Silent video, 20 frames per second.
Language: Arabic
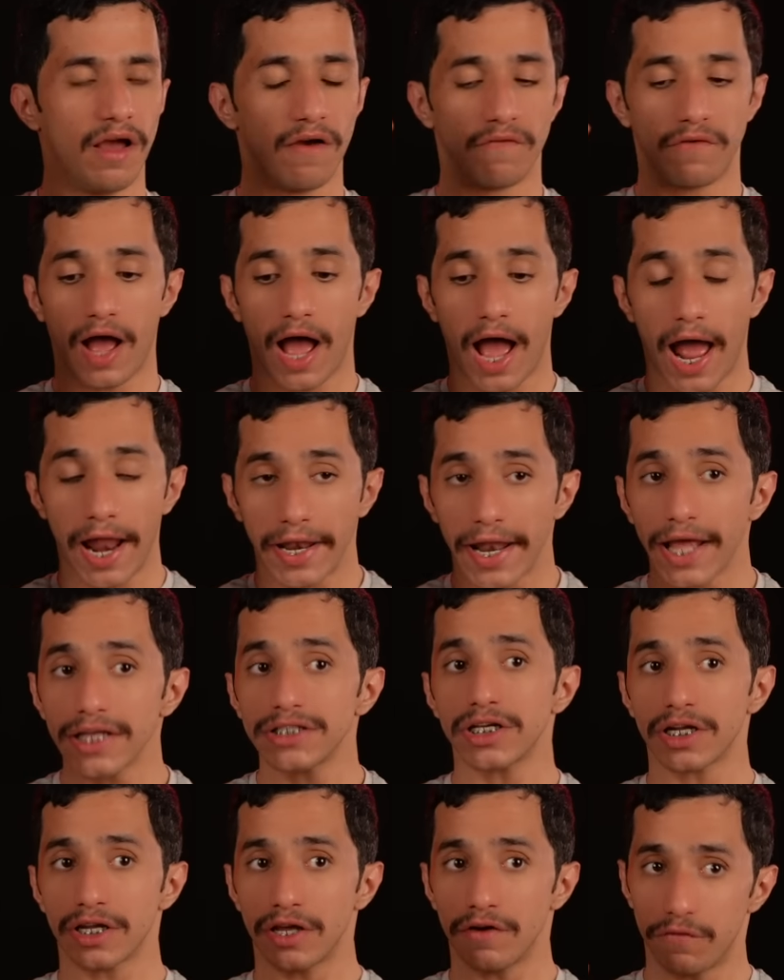
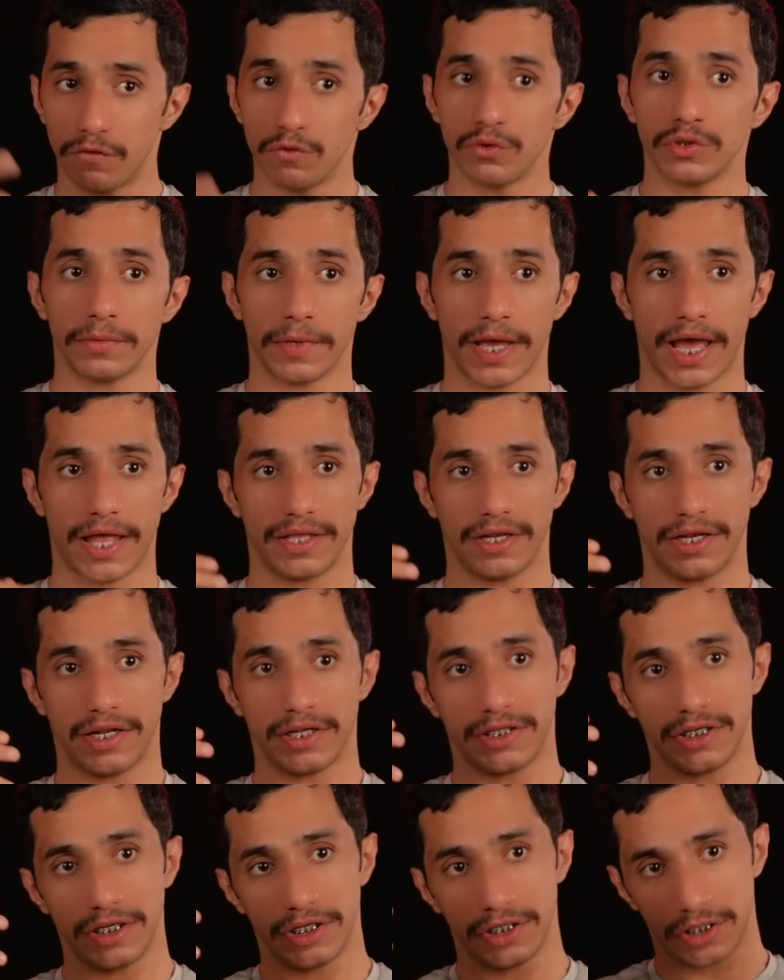فالنصر يفوز بهذه
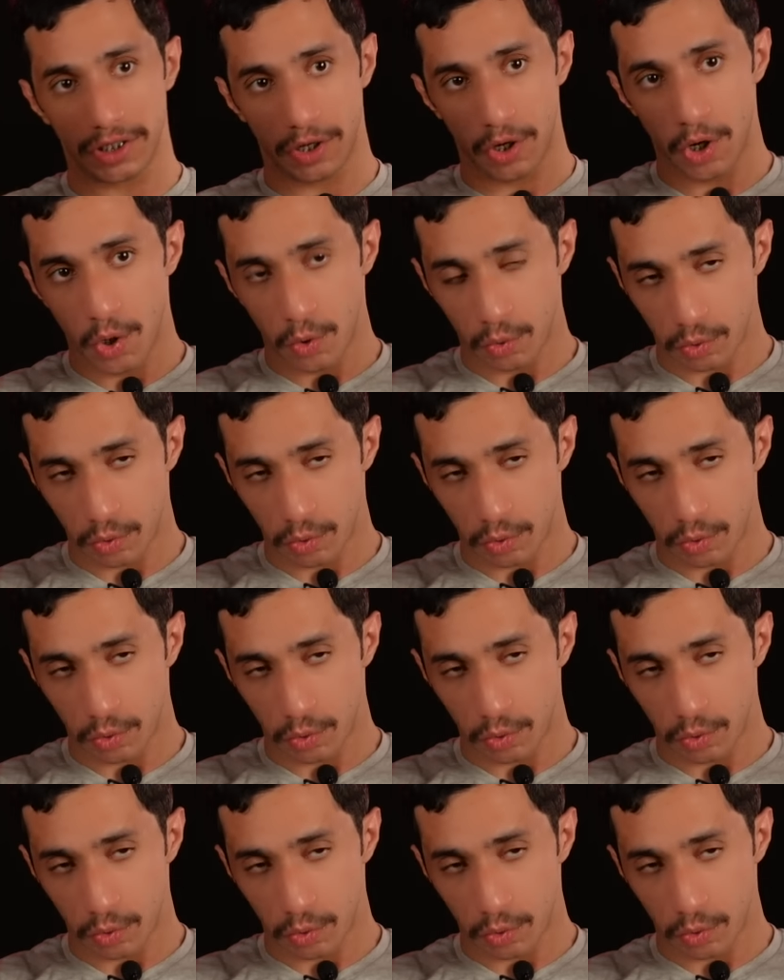النتيجه